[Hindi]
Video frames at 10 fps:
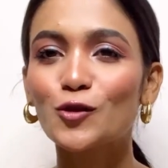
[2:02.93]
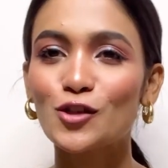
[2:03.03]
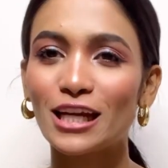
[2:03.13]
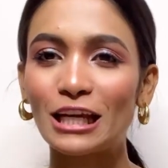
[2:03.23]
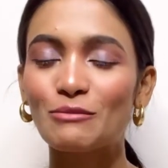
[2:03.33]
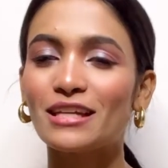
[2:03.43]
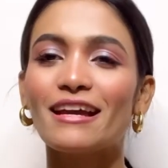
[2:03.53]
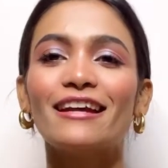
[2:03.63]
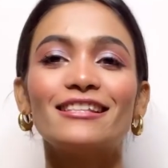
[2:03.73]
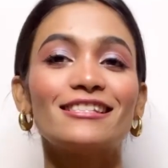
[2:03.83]
कुछ क्लेम किया
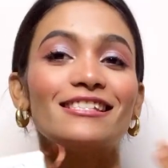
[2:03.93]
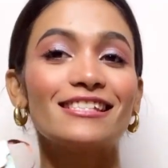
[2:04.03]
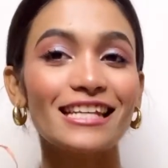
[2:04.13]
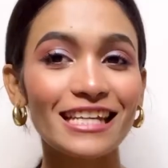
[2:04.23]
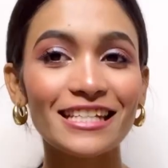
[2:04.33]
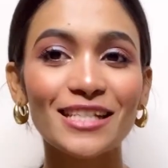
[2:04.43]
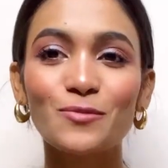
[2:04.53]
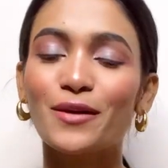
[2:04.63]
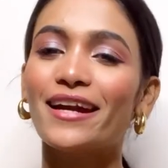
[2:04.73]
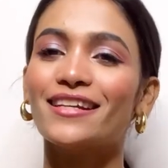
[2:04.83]
है दिस इज द इंडियन
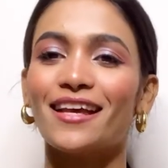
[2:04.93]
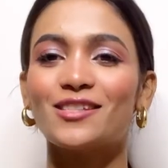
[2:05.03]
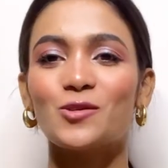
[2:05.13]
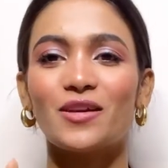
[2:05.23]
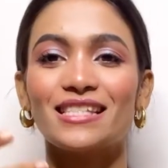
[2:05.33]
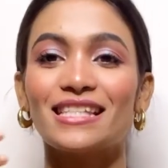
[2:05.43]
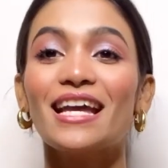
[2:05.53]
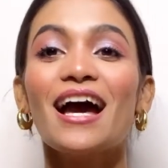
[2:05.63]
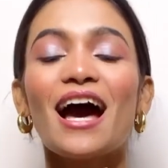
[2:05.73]
ब्रांड एज यू इसलिए